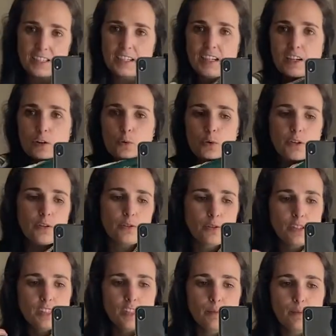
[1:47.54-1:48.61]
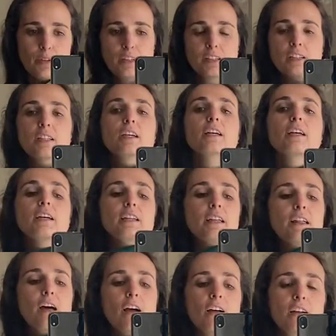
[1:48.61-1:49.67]
al cuello sin más eh,
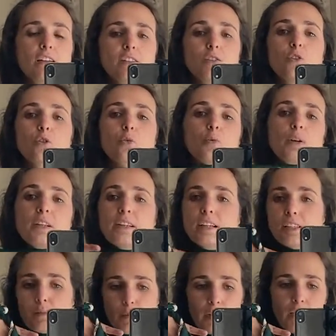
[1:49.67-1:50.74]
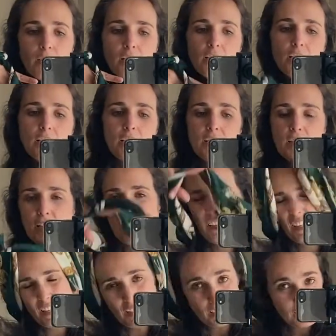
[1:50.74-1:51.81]
dadas dos vueltas, ¿vale? vale
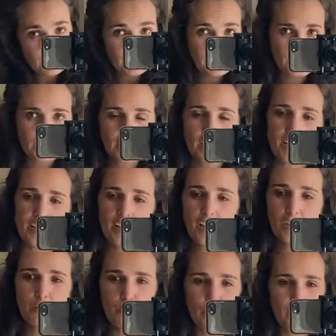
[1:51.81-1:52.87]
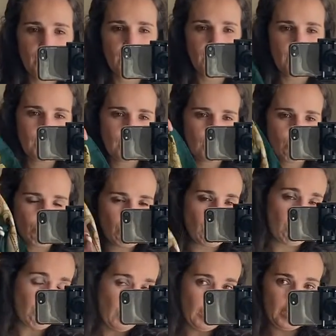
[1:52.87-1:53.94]
y es de seda, era de mi madre, es
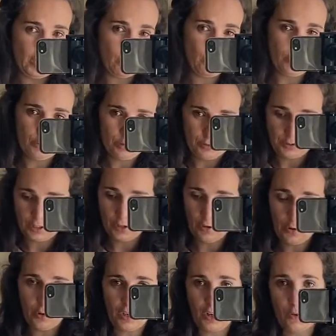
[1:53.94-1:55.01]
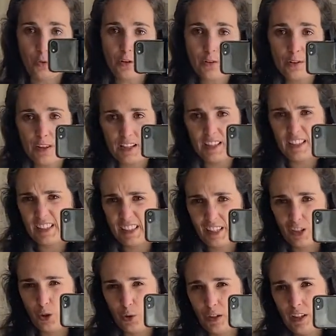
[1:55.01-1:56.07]
mm, antiguo, lo tengo recuerdos de él desde
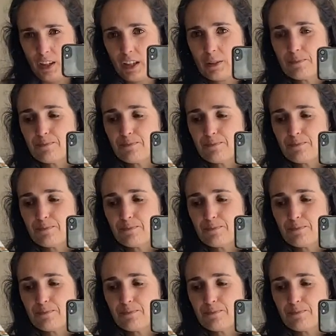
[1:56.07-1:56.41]
que soy niña